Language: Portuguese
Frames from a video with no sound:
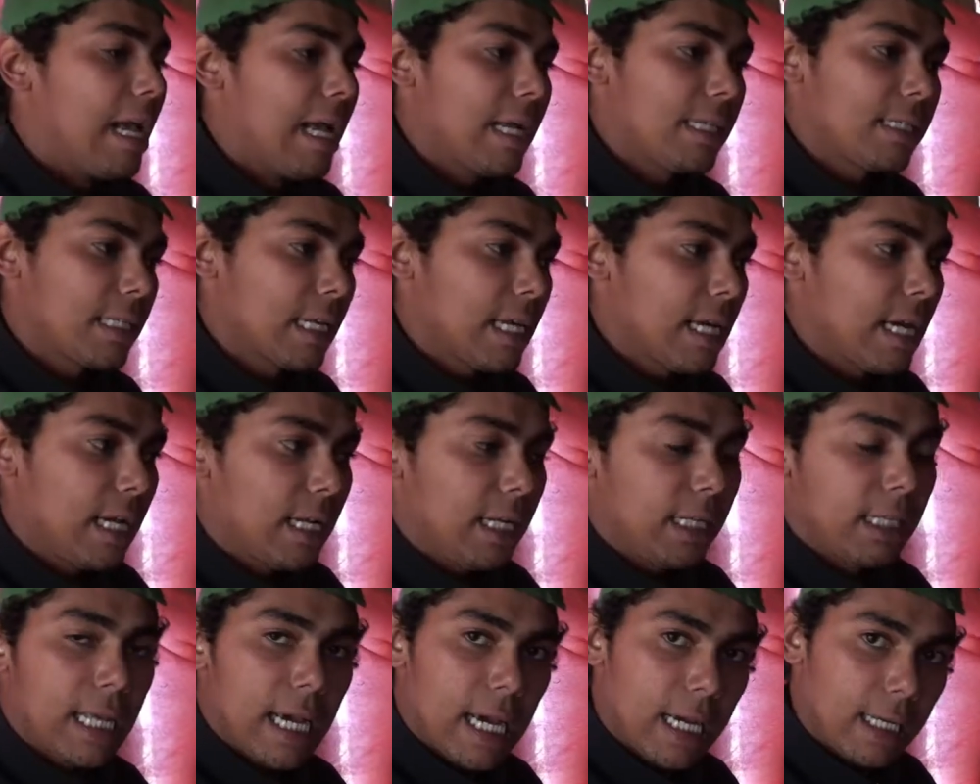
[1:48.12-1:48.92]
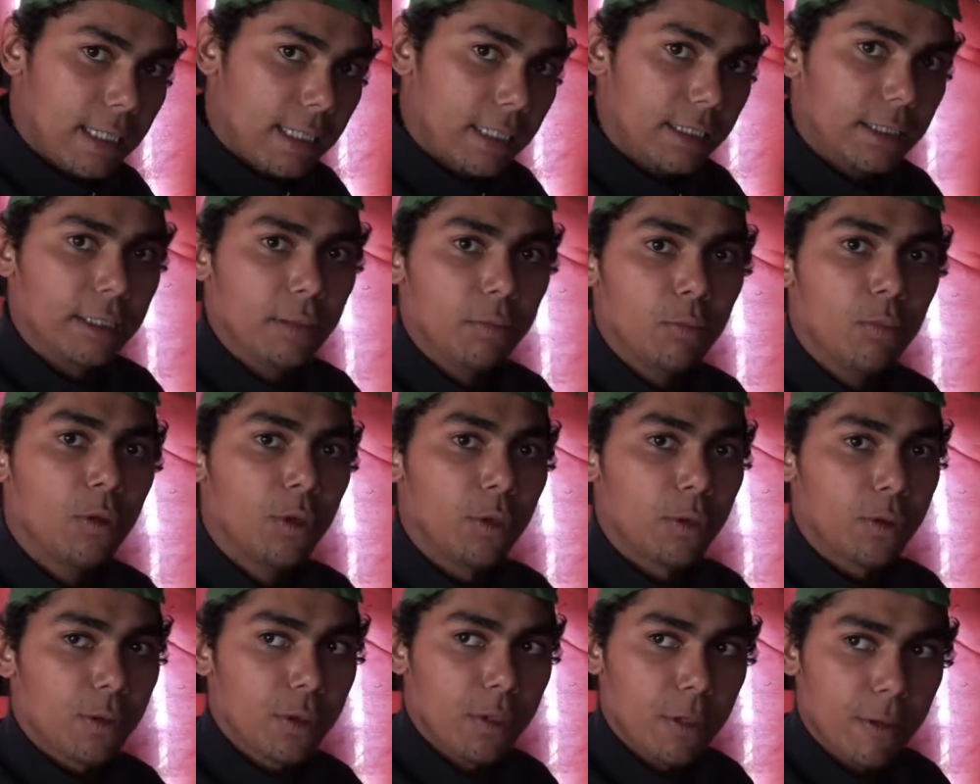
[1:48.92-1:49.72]
Essa é a realidade de
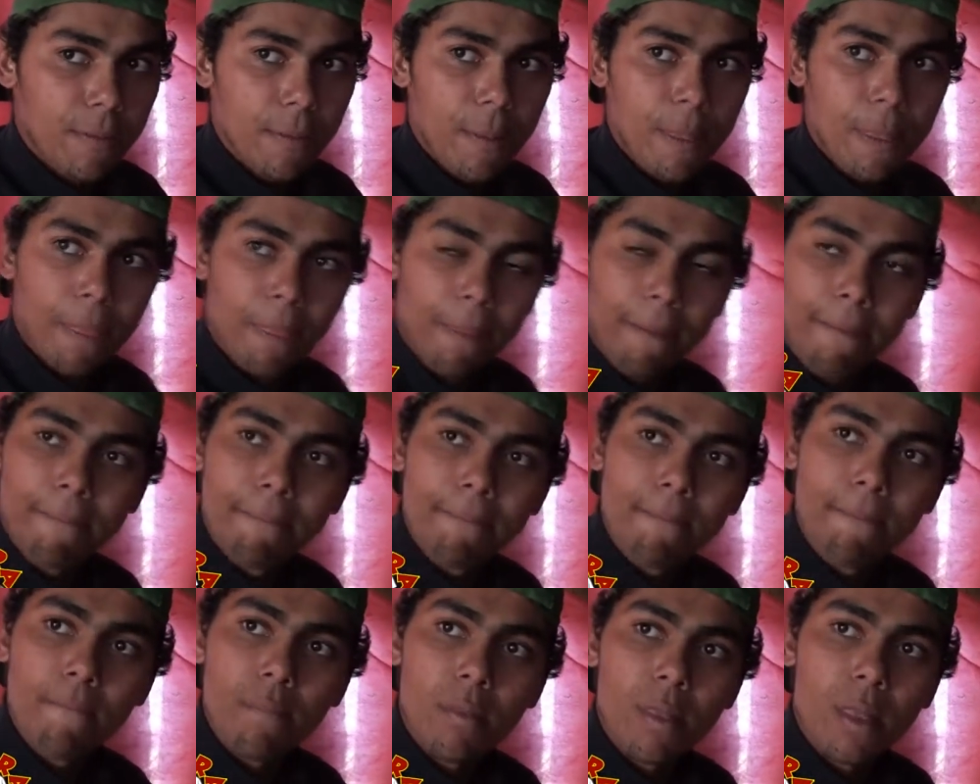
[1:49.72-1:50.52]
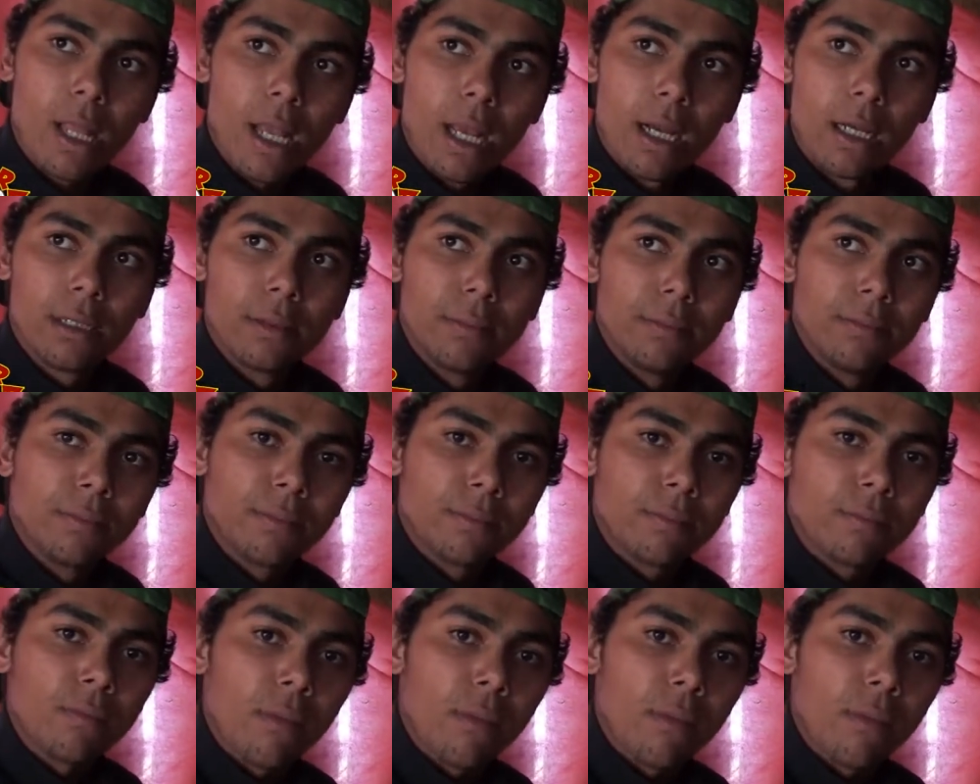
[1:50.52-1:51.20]
muitos. Vocês vivem a vida inteira assim?